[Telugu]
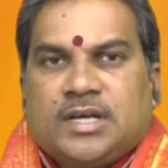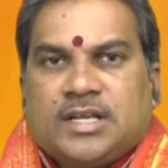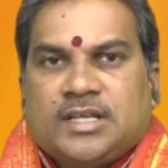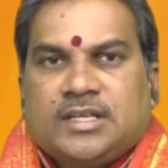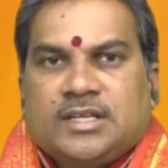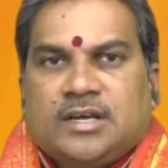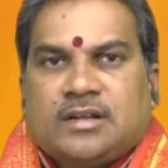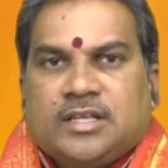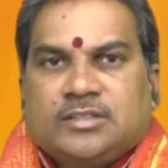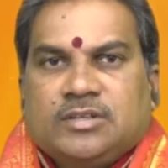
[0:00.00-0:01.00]
అలాగే
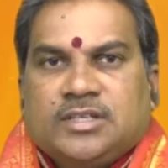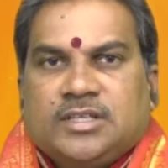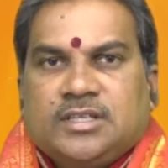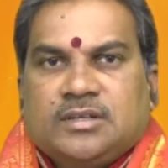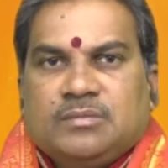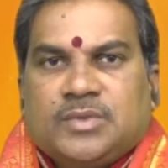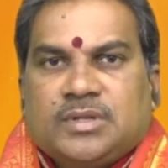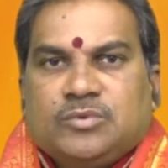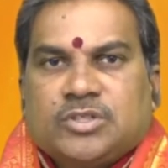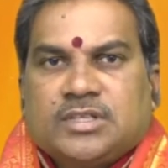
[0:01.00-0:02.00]
రైతులకి మరి
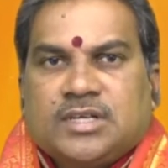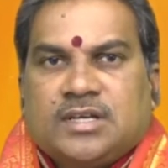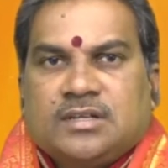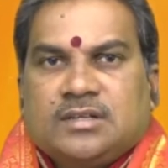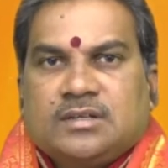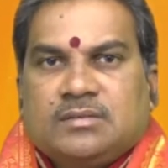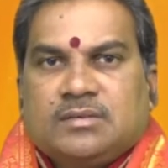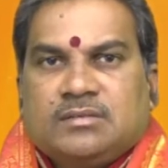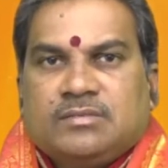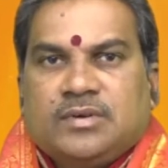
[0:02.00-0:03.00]
ముఖ్యంగా
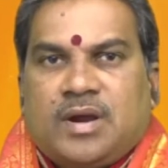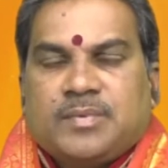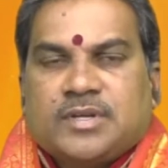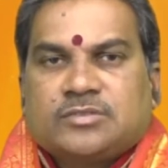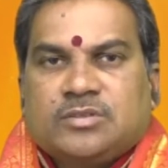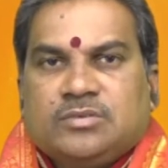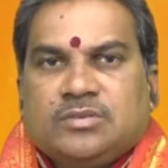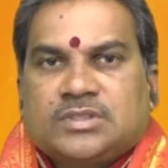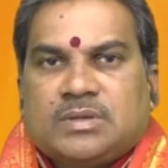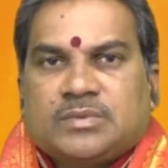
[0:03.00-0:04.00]
వ్యాపారస్తులు
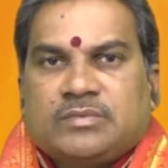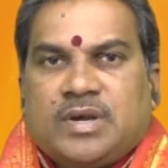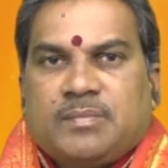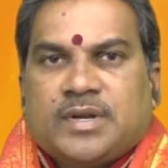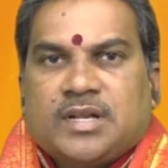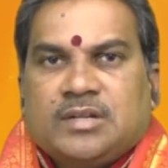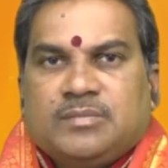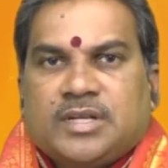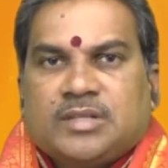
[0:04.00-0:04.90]
తమ తమ వ్యాపారాలను మరి